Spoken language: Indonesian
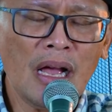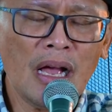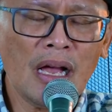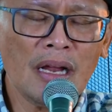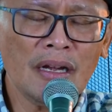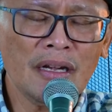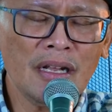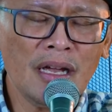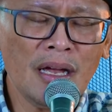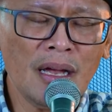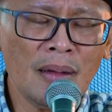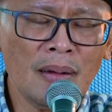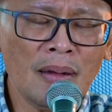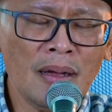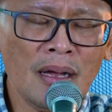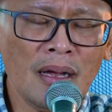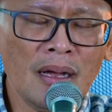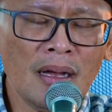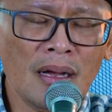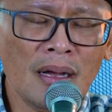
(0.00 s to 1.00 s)

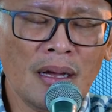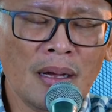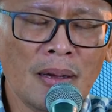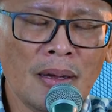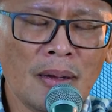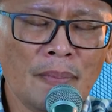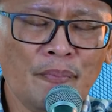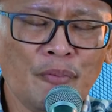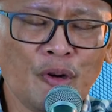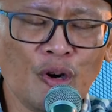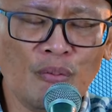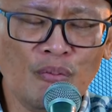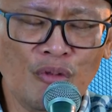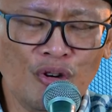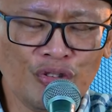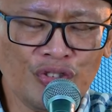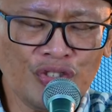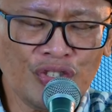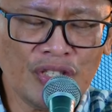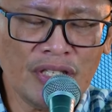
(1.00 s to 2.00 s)
Ada uh,
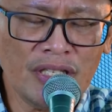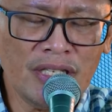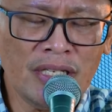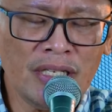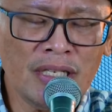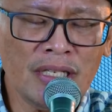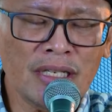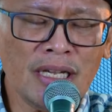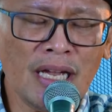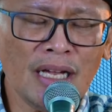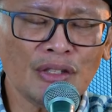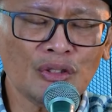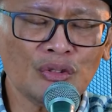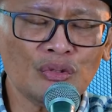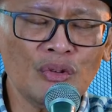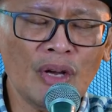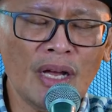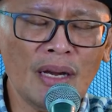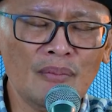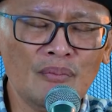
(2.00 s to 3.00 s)
promosi yang
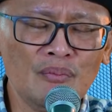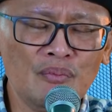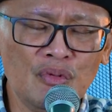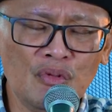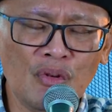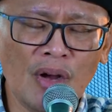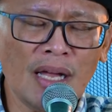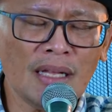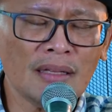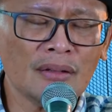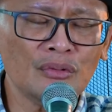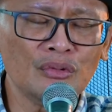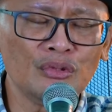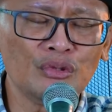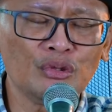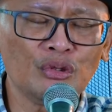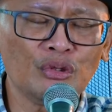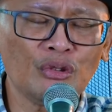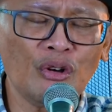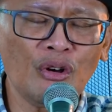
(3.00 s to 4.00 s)
Tuhan buat
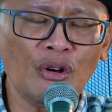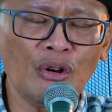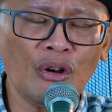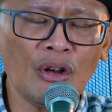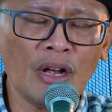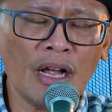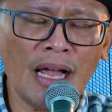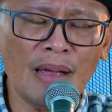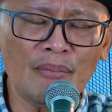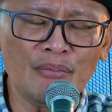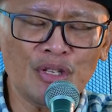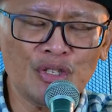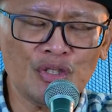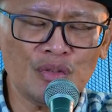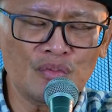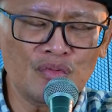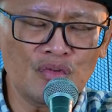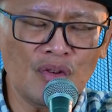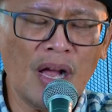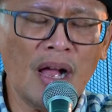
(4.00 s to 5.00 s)
untuk kami
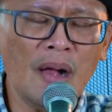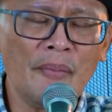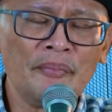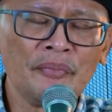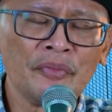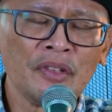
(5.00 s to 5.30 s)
semua